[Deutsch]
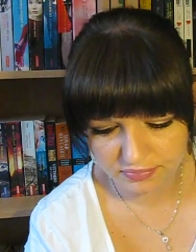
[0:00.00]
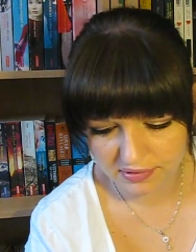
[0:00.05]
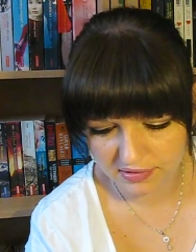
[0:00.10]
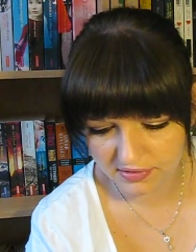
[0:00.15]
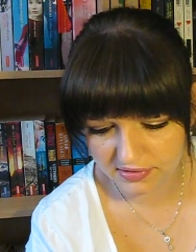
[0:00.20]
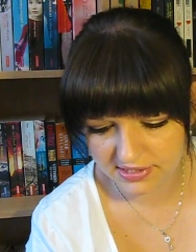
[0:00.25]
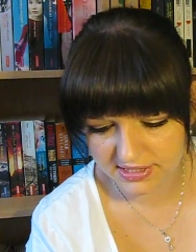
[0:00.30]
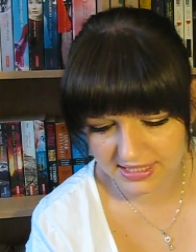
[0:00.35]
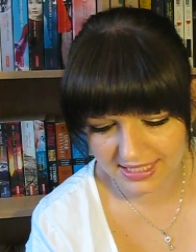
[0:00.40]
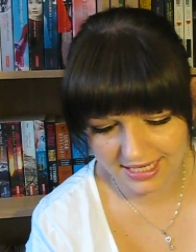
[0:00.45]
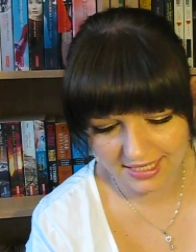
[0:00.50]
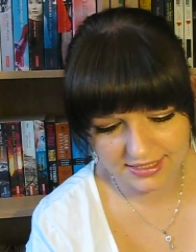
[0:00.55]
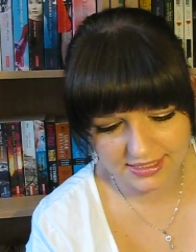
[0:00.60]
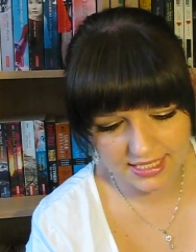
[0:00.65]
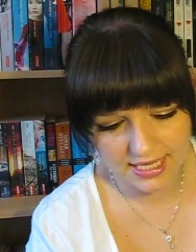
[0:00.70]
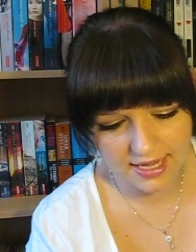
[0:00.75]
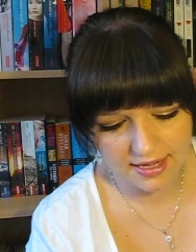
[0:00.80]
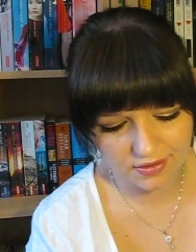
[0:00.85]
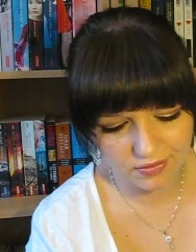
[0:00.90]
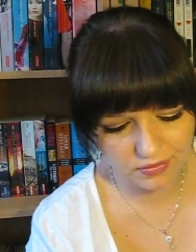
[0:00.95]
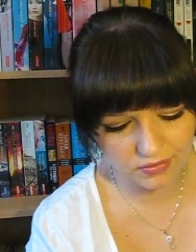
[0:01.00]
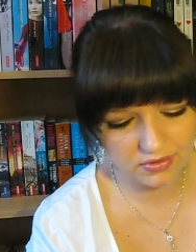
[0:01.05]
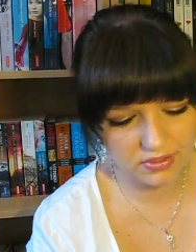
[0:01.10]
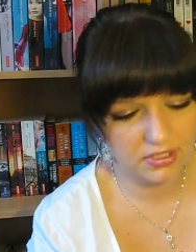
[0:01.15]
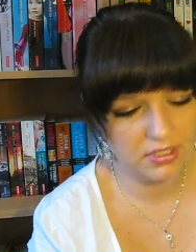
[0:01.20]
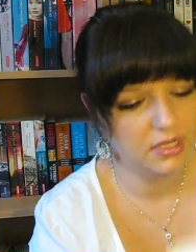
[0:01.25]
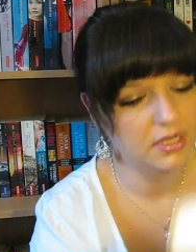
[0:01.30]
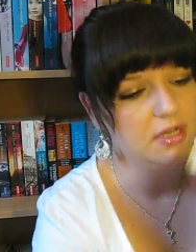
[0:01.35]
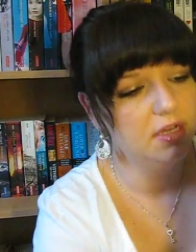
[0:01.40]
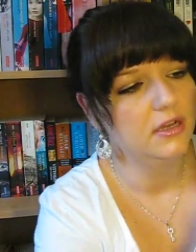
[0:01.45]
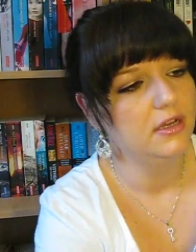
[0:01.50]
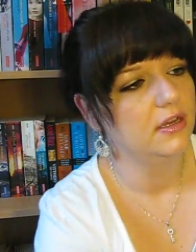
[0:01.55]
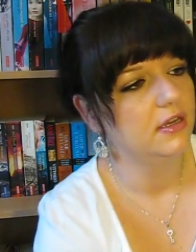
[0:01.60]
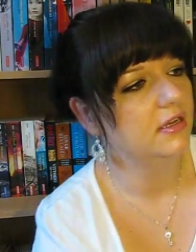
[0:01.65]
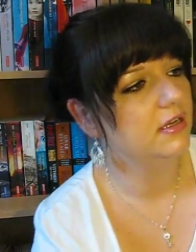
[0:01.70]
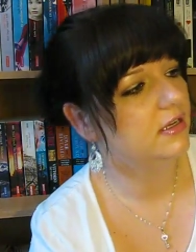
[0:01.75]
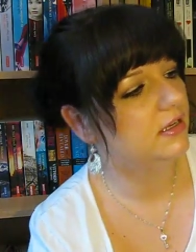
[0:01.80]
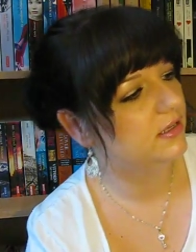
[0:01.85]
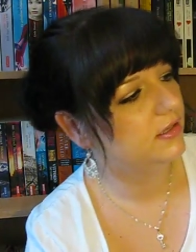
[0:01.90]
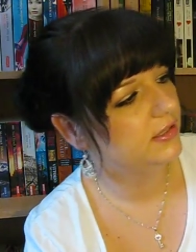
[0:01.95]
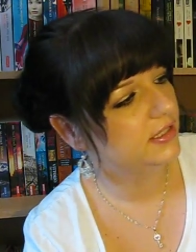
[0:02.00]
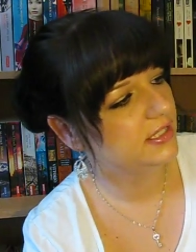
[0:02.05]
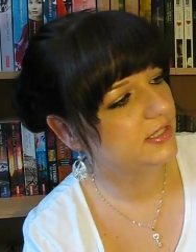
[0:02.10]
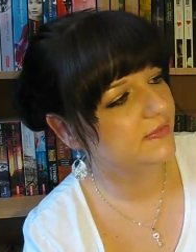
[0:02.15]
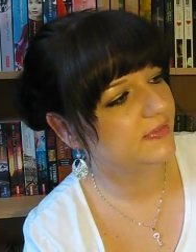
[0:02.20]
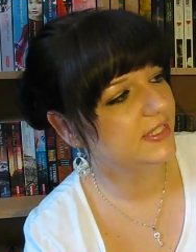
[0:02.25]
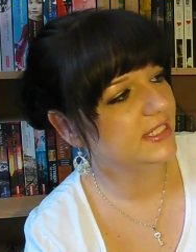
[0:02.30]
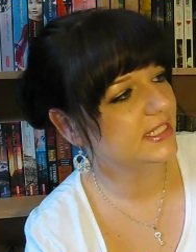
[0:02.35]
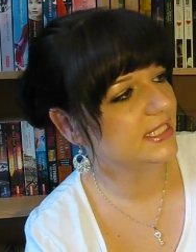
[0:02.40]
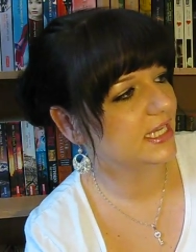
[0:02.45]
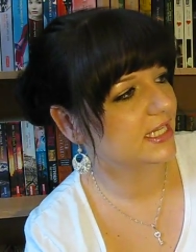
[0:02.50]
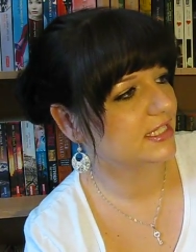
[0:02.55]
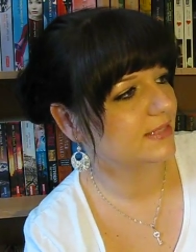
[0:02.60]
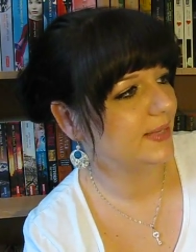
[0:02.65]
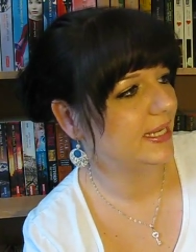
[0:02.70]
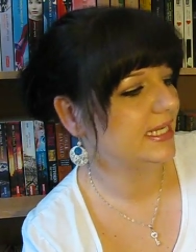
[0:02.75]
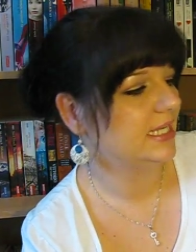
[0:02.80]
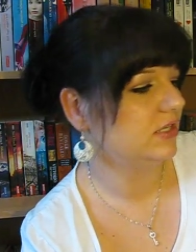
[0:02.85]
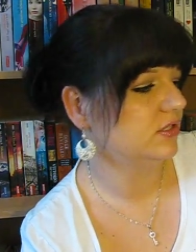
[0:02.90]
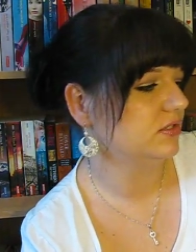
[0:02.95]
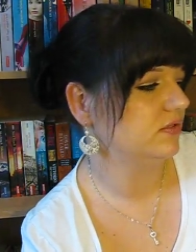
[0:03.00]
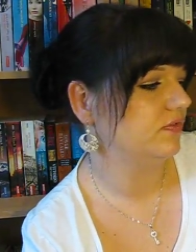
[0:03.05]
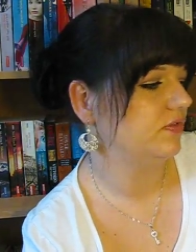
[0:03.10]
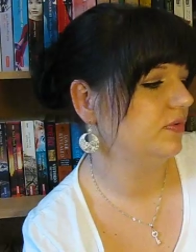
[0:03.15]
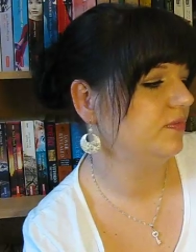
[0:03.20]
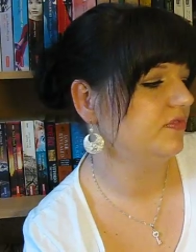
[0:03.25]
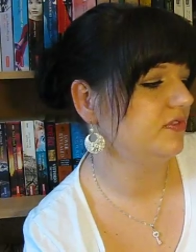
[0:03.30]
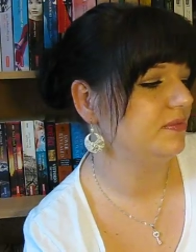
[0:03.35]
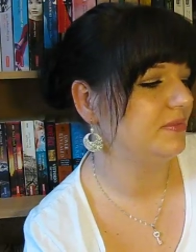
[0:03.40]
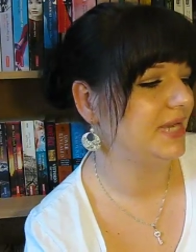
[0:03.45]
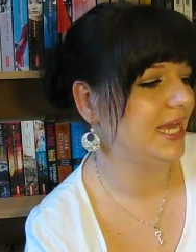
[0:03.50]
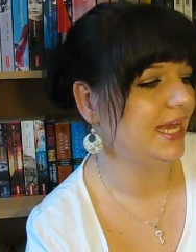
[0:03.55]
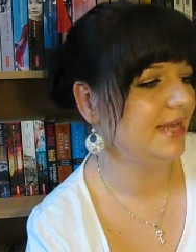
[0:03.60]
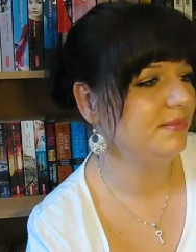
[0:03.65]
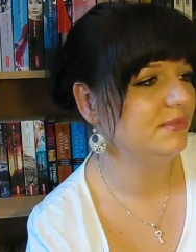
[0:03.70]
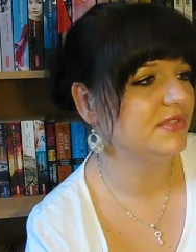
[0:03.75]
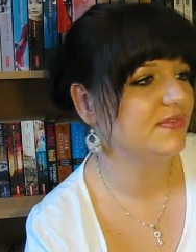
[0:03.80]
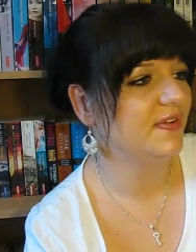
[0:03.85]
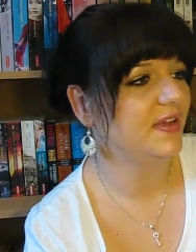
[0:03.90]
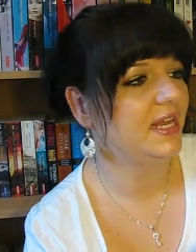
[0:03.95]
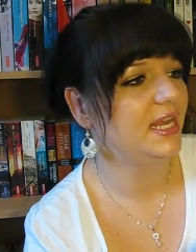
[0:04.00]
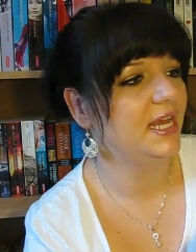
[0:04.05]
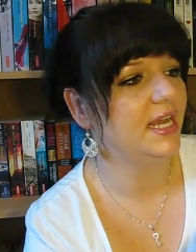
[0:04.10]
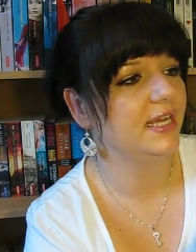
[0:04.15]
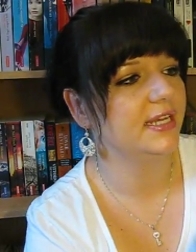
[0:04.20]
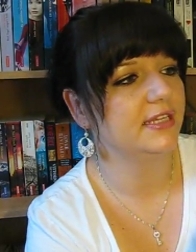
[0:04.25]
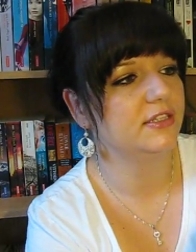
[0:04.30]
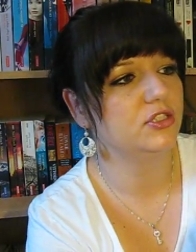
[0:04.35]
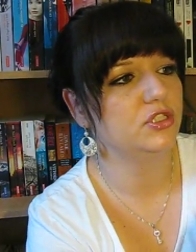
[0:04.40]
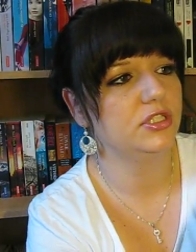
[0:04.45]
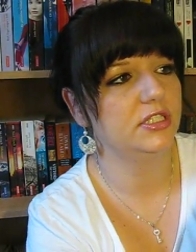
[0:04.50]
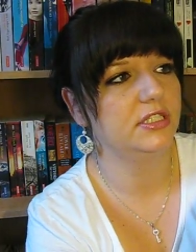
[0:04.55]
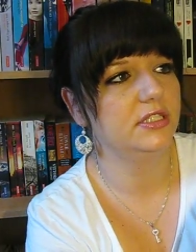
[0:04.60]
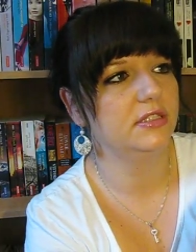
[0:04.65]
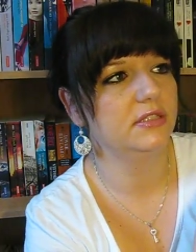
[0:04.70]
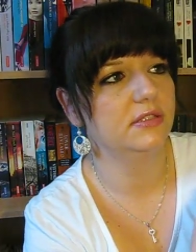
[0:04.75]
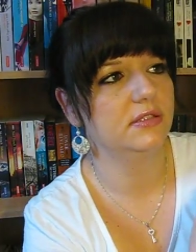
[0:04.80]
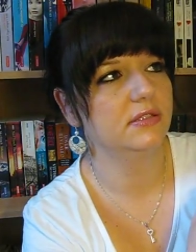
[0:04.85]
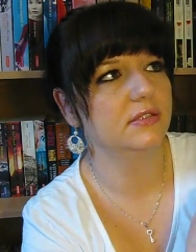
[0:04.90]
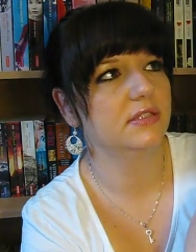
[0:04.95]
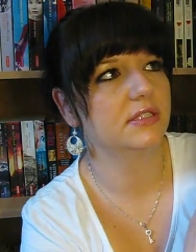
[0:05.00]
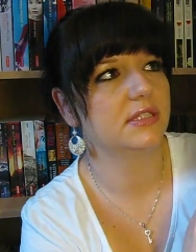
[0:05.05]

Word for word: plus Danksagung, äh, ist wie gesagt 2005 im Limes Verlag erschienen.